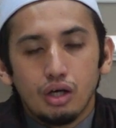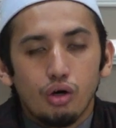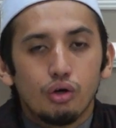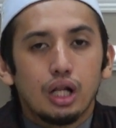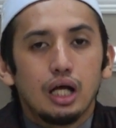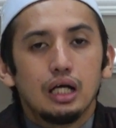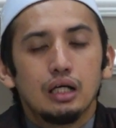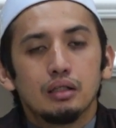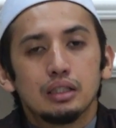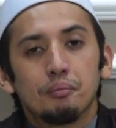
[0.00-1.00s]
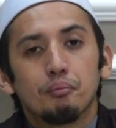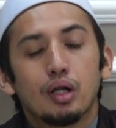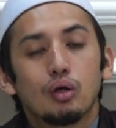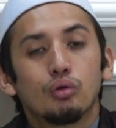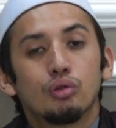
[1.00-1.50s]
orang yang
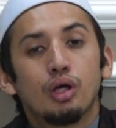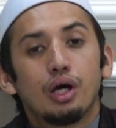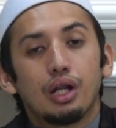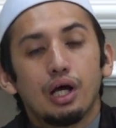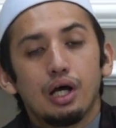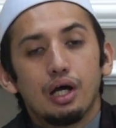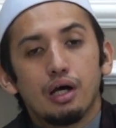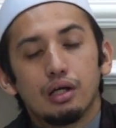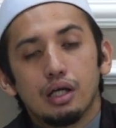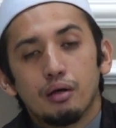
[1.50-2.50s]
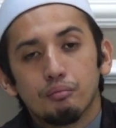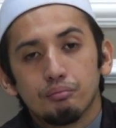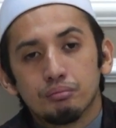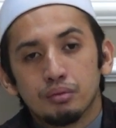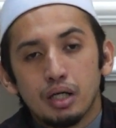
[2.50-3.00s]
berkendara yang
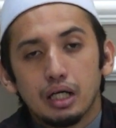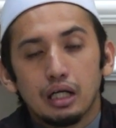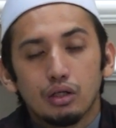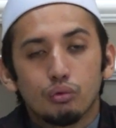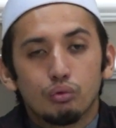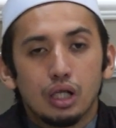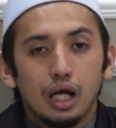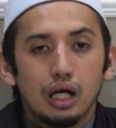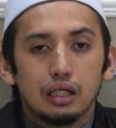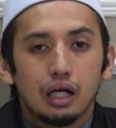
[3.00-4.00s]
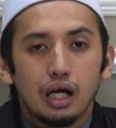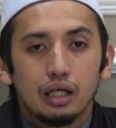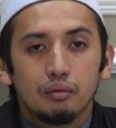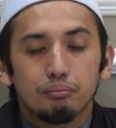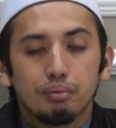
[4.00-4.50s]
memakai kuda dengan